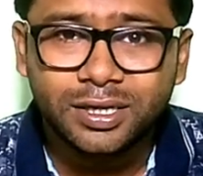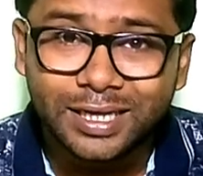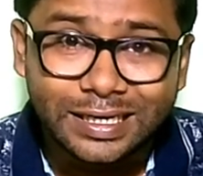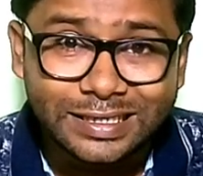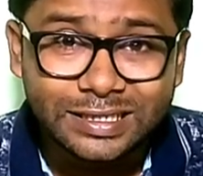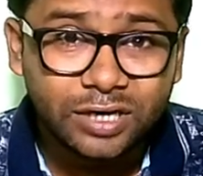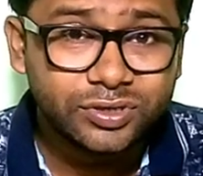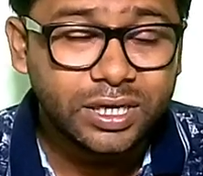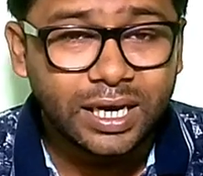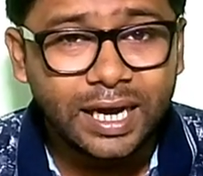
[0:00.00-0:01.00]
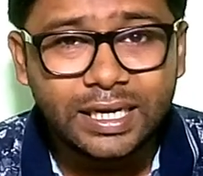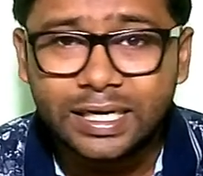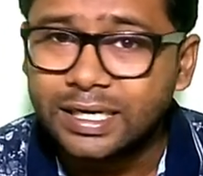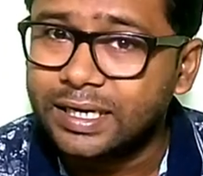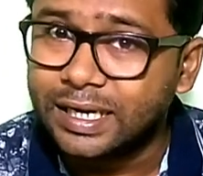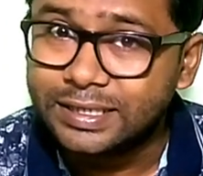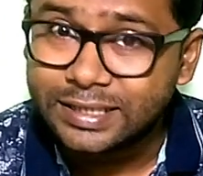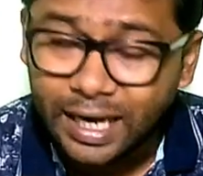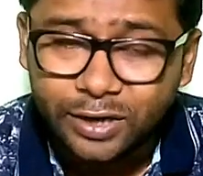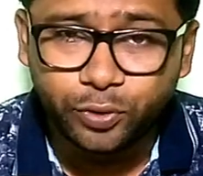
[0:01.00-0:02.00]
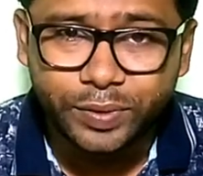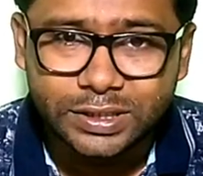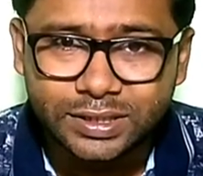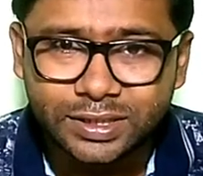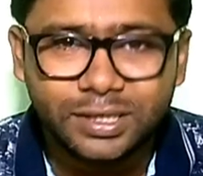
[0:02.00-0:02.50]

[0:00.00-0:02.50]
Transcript: 13,999 रुपीस